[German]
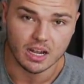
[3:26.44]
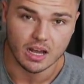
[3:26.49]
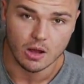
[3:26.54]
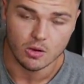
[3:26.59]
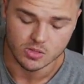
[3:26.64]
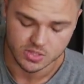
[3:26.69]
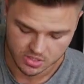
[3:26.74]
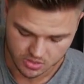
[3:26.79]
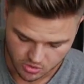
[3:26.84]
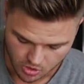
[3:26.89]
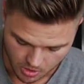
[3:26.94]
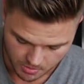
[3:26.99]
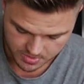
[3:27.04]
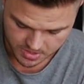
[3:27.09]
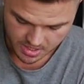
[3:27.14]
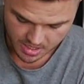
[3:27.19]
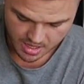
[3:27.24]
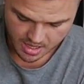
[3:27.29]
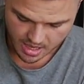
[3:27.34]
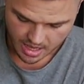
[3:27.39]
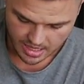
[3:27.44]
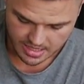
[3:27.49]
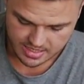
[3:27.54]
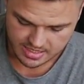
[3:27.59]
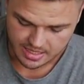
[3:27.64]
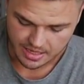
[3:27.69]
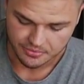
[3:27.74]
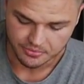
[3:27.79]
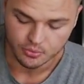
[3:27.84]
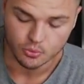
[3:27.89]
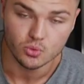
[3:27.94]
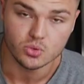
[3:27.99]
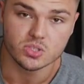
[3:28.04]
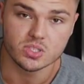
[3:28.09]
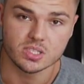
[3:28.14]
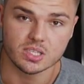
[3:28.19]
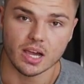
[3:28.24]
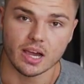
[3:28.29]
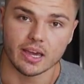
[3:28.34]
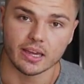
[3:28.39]
nach außen kommt, als der
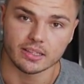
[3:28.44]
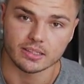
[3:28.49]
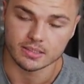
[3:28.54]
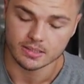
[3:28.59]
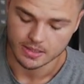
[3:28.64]
Fuß zeigt.